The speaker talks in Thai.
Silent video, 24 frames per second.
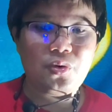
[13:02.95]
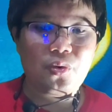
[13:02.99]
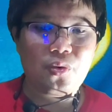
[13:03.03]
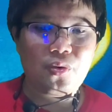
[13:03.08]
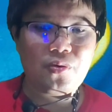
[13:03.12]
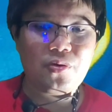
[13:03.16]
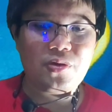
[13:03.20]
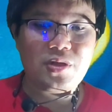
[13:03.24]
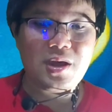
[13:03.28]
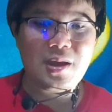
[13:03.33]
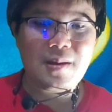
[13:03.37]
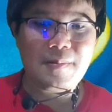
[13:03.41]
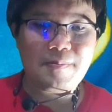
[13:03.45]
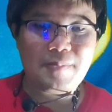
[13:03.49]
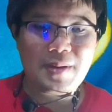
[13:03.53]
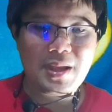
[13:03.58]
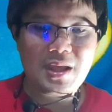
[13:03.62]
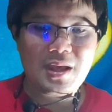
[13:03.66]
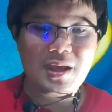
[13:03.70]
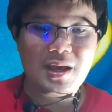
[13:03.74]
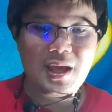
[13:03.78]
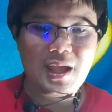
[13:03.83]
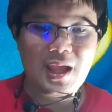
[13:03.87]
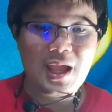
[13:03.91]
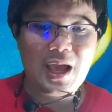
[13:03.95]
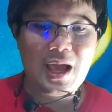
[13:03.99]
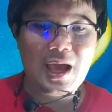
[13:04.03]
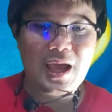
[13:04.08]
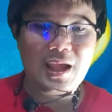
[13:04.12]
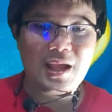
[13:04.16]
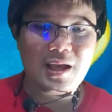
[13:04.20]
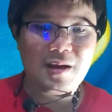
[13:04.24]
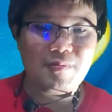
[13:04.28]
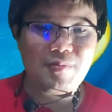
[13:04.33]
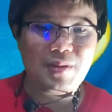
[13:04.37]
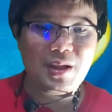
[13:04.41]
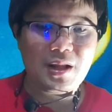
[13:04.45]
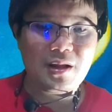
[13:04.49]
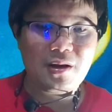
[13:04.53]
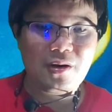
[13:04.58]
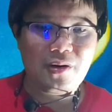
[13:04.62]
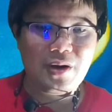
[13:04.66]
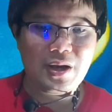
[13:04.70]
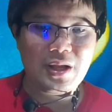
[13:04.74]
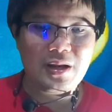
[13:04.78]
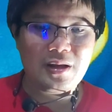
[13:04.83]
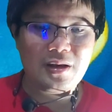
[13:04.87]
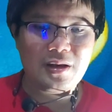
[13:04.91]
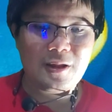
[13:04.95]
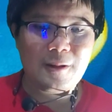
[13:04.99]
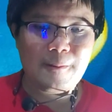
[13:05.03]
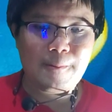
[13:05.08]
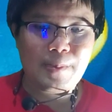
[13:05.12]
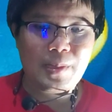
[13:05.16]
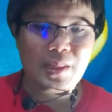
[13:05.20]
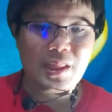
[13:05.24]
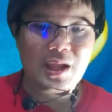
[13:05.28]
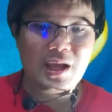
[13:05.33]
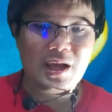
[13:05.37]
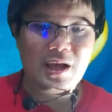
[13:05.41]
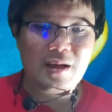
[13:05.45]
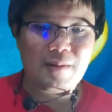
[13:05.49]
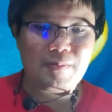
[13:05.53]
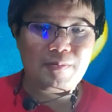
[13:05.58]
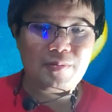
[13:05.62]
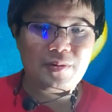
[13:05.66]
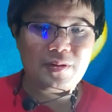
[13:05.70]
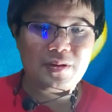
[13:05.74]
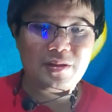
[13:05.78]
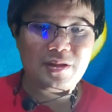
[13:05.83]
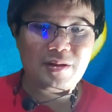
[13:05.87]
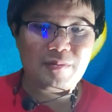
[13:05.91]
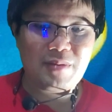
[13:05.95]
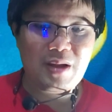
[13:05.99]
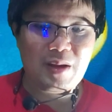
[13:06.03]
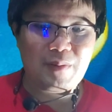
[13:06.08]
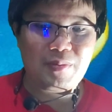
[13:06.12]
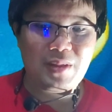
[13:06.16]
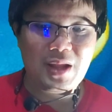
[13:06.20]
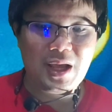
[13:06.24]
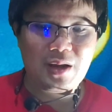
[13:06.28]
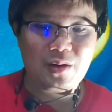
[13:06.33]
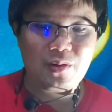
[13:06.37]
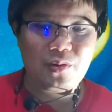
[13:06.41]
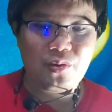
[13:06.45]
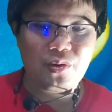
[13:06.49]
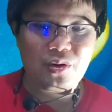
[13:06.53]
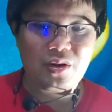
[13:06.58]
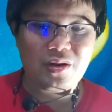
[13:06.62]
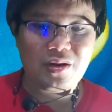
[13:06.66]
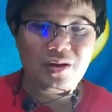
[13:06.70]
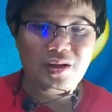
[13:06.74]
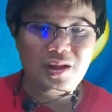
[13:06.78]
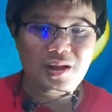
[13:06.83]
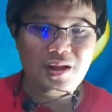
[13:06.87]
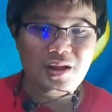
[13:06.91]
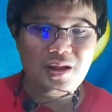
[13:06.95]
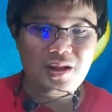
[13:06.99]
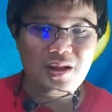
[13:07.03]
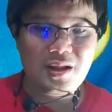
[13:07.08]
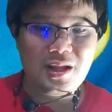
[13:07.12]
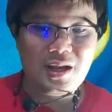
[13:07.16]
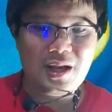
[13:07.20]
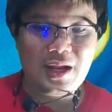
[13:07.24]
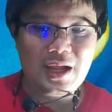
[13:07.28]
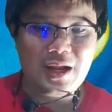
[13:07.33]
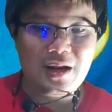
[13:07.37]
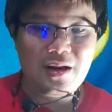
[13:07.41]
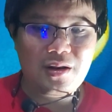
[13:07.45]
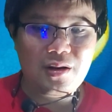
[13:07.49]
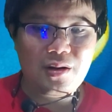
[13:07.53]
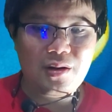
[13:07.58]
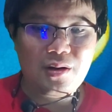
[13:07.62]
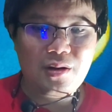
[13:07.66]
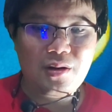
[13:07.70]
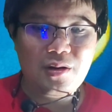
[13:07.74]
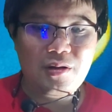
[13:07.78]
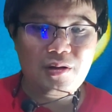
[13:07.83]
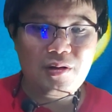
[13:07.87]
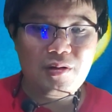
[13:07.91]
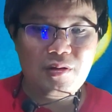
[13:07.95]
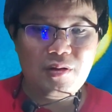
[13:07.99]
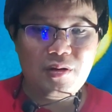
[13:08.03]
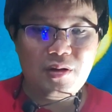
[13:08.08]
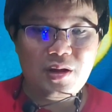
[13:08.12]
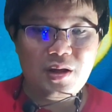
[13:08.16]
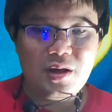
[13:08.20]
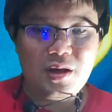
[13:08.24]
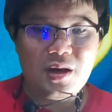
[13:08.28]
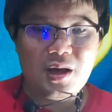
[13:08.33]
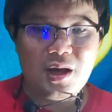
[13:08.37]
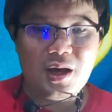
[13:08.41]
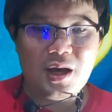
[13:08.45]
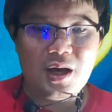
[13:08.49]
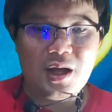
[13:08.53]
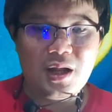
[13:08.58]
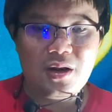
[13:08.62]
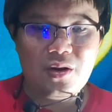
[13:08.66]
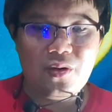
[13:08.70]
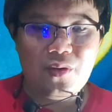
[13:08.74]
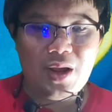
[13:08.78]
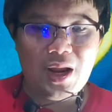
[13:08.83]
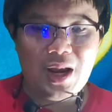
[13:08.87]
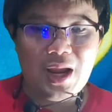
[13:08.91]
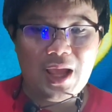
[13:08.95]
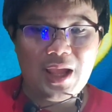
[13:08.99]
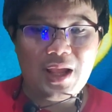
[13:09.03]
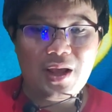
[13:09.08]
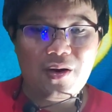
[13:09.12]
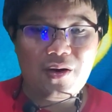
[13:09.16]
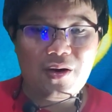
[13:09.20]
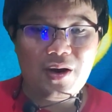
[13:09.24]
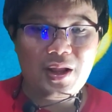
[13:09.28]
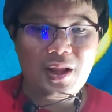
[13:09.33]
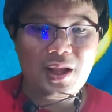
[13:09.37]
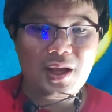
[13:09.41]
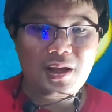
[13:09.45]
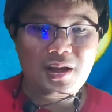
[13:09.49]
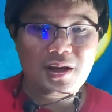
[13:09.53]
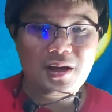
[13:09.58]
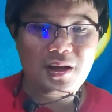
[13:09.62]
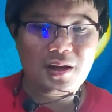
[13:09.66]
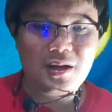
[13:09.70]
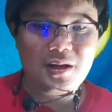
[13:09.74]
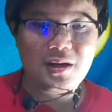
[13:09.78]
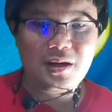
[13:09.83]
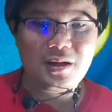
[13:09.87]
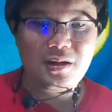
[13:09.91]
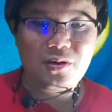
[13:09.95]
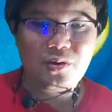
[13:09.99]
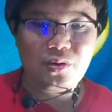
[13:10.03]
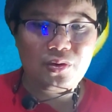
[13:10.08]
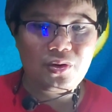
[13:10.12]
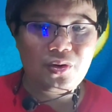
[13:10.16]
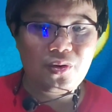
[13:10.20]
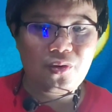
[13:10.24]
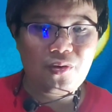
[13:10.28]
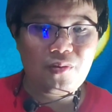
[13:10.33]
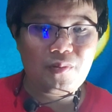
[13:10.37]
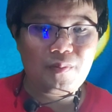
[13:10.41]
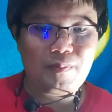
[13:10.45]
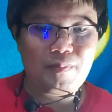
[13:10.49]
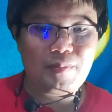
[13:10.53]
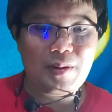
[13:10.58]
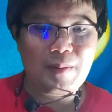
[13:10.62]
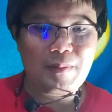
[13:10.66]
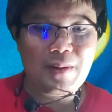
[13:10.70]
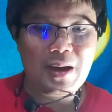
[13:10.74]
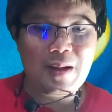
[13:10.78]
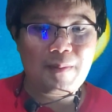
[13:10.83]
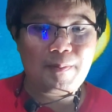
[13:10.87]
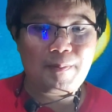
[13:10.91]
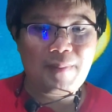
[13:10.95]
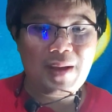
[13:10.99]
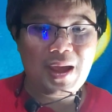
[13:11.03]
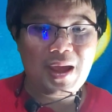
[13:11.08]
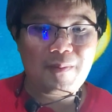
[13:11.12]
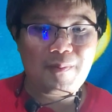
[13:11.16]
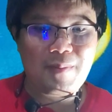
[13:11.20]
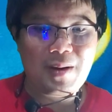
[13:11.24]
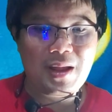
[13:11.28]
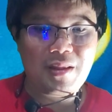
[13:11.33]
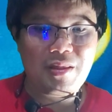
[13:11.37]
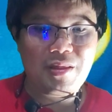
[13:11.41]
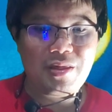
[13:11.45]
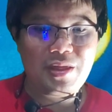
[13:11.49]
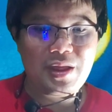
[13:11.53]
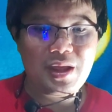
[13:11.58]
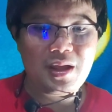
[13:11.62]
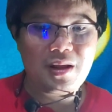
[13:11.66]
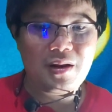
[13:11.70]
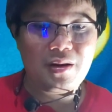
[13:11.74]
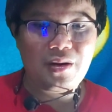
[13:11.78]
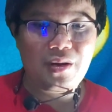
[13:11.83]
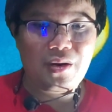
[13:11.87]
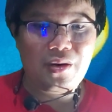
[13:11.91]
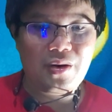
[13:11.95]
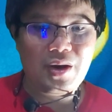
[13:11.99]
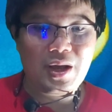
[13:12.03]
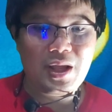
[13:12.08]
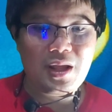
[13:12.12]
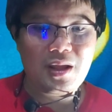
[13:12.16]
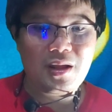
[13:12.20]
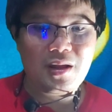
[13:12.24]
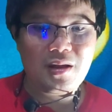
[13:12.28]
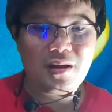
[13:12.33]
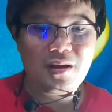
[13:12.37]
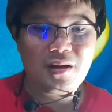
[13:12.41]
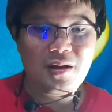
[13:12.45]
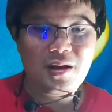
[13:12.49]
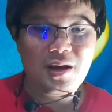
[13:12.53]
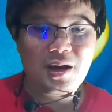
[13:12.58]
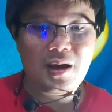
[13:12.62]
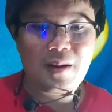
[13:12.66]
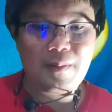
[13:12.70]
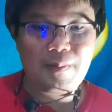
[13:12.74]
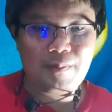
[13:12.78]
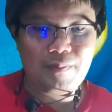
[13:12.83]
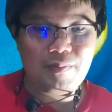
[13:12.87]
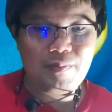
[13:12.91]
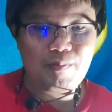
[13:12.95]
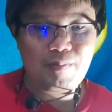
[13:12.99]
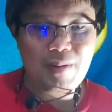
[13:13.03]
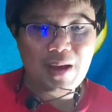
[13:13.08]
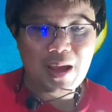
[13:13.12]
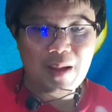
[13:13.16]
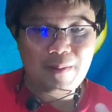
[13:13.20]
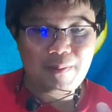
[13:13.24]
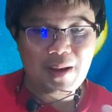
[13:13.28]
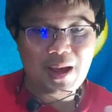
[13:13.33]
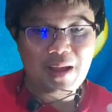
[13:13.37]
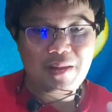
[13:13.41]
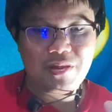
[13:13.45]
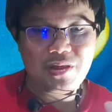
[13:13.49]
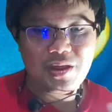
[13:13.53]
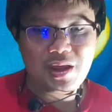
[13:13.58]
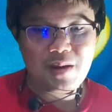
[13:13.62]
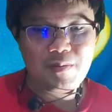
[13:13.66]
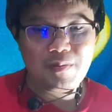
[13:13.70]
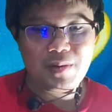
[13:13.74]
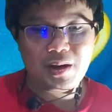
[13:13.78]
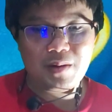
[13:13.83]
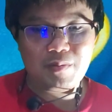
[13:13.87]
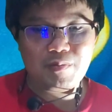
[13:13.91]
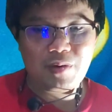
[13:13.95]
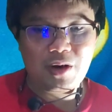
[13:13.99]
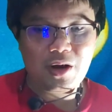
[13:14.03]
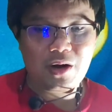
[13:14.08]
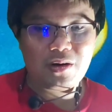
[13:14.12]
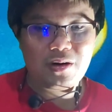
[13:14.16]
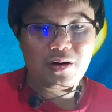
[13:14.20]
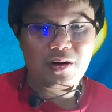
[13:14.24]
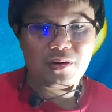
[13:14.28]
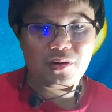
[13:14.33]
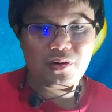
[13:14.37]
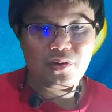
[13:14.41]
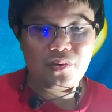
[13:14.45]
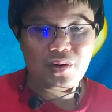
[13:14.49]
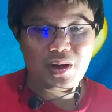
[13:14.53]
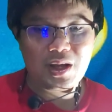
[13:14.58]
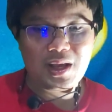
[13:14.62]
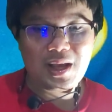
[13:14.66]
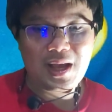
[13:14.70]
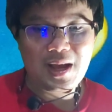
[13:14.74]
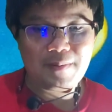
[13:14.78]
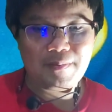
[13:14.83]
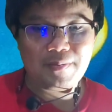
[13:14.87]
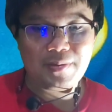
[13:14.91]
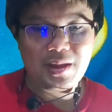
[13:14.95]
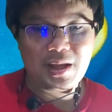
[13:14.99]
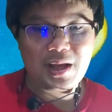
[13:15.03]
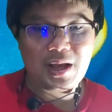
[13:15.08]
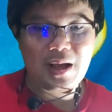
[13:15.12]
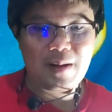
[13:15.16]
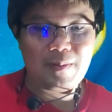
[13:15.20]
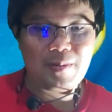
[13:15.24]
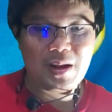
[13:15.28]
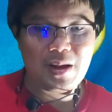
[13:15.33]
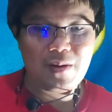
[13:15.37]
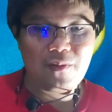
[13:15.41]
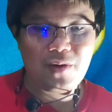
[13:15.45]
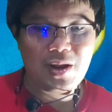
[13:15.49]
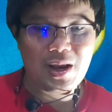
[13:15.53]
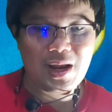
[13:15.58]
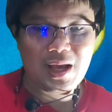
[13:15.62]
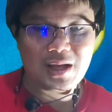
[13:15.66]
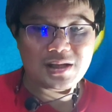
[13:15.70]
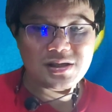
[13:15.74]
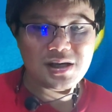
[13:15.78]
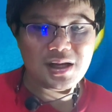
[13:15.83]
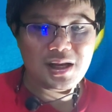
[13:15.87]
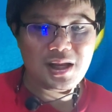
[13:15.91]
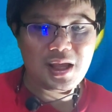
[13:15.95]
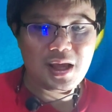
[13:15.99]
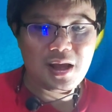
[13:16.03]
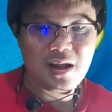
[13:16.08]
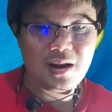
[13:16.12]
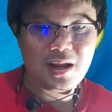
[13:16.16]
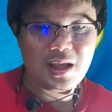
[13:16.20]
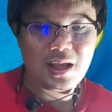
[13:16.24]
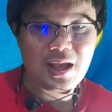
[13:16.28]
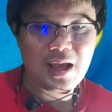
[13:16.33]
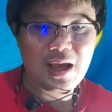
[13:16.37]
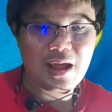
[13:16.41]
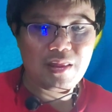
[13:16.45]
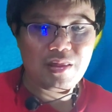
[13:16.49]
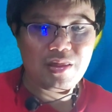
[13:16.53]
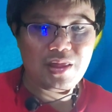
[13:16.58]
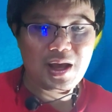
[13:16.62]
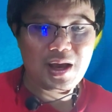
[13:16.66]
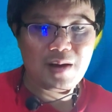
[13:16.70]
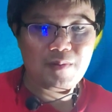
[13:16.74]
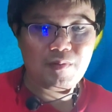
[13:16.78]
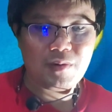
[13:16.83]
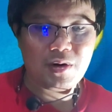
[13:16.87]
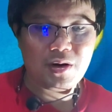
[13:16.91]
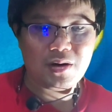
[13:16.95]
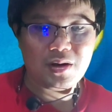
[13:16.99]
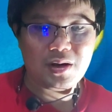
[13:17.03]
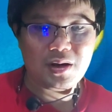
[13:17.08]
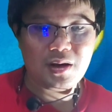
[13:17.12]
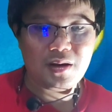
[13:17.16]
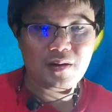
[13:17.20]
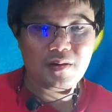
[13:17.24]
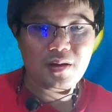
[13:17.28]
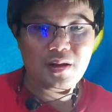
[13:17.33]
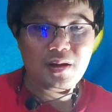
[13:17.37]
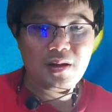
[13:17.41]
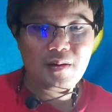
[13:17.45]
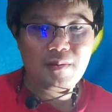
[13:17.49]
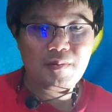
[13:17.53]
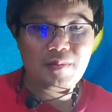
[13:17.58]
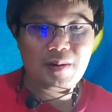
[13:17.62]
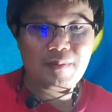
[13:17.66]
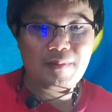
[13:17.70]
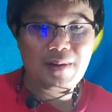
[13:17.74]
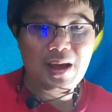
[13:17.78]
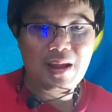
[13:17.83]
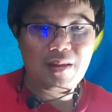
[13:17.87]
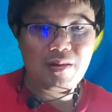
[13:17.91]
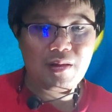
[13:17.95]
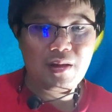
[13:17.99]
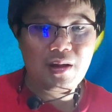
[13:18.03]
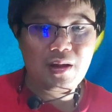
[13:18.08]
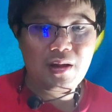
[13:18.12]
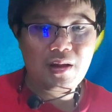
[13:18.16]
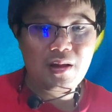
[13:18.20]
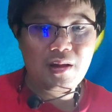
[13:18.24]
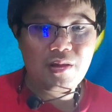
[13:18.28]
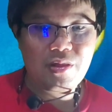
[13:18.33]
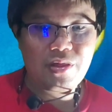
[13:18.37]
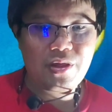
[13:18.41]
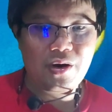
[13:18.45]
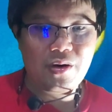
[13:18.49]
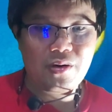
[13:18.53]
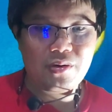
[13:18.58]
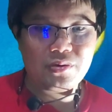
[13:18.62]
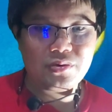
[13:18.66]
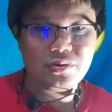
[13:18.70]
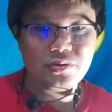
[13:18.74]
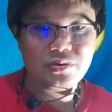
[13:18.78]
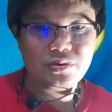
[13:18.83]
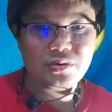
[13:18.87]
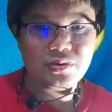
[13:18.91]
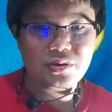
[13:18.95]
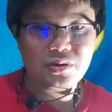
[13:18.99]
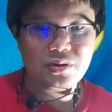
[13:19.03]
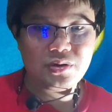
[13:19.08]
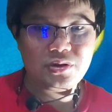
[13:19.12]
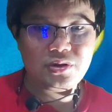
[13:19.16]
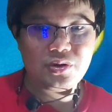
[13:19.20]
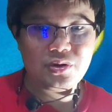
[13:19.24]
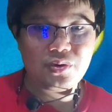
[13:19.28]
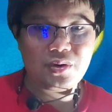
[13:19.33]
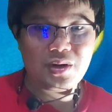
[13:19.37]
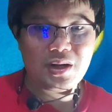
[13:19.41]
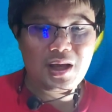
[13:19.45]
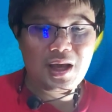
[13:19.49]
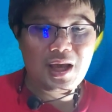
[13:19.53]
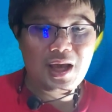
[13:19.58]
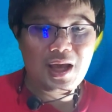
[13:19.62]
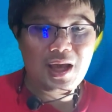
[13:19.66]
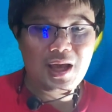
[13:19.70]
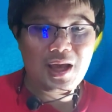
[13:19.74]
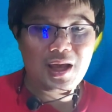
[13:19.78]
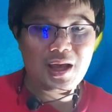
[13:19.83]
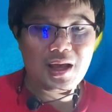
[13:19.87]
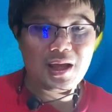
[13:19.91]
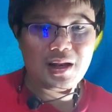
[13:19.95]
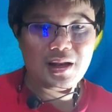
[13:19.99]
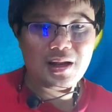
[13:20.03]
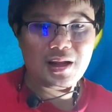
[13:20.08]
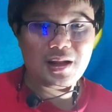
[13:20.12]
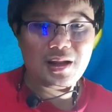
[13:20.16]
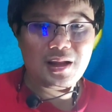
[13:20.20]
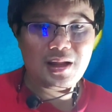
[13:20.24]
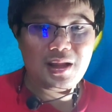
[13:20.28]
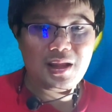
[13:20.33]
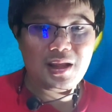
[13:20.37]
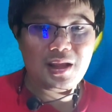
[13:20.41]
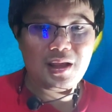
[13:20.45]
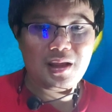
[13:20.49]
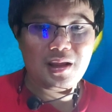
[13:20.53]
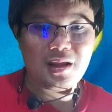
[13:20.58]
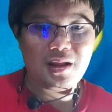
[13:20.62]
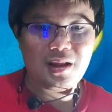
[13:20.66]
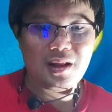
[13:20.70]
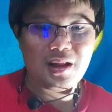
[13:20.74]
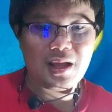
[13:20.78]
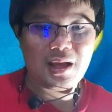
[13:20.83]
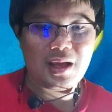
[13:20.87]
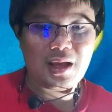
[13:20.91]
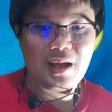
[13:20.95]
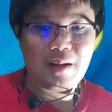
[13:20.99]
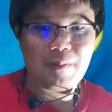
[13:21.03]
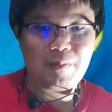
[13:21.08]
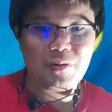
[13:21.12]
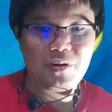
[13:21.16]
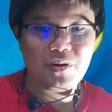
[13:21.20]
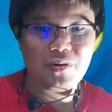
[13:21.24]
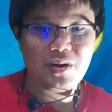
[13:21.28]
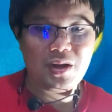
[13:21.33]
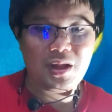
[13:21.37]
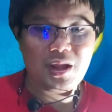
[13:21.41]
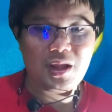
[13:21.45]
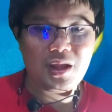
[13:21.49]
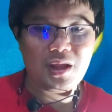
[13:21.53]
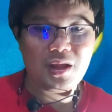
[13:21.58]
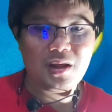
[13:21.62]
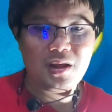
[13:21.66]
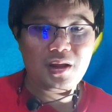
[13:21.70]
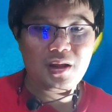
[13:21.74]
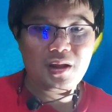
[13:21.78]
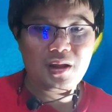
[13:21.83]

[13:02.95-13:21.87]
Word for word: ทุกๆ 4 ปี คล้ายๆ กับบิตคอยเลยนะครับสำหรับนักขุด ฉะนั้น่า้วยไลท์คอยจะเกิดขึ้นทุกๆประมาณ 8,400อ่า8,40,000 บล็อกของธุรกรรมนะครับแล้วเวลาเฉลี่ยในการสร้างบล็อกคือประมาณ 2.5 นาทีนะครับ ตัวนี้